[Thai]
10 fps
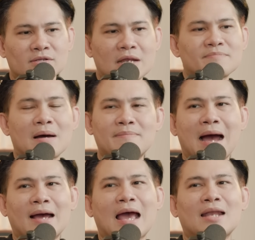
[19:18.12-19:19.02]
เส้นบา
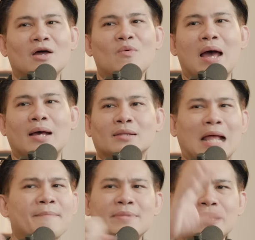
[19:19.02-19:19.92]
งๆกั้นระหว่าง
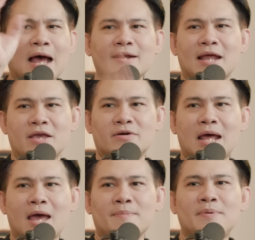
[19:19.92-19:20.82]
ทำอีท่าไหนก็
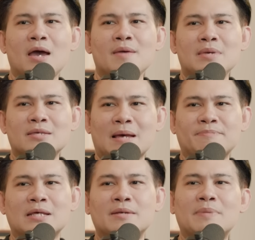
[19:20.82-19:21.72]
ได้เพื่อให้มีทรัพ
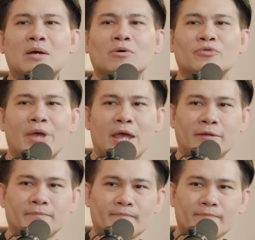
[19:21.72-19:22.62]
ย์สินเป็นของตัวเอง
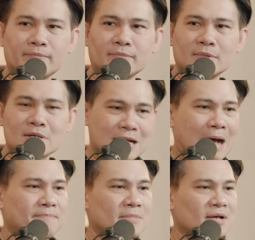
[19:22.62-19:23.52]

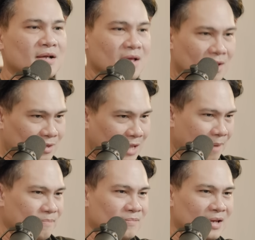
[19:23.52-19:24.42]
กับ
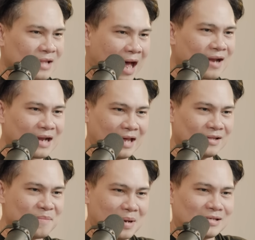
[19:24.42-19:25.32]
ทำอีท่าไหน
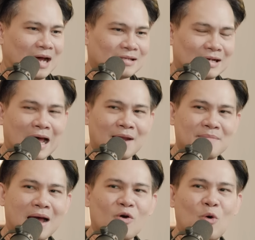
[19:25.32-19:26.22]
ที่มันชาญฉลาด
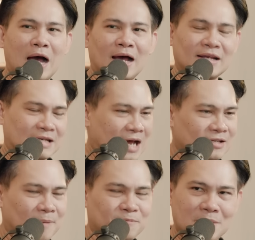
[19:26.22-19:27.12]
มากกว่าได้
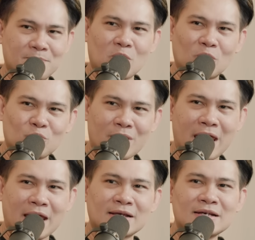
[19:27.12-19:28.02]
ทรัพย์สินเป็นของตัวเอ
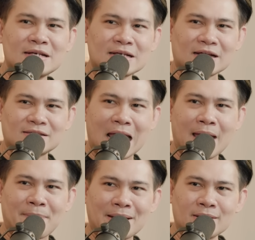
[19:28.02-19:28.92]
งกระแส
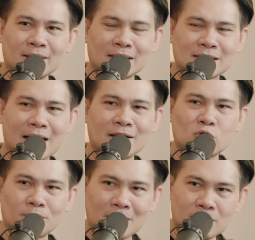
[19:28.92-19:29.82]
เป็นกระแสเงินส
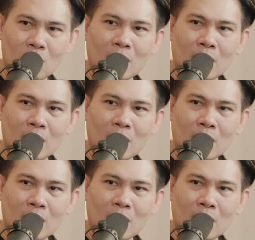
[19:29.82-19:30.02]
ดเป็นบ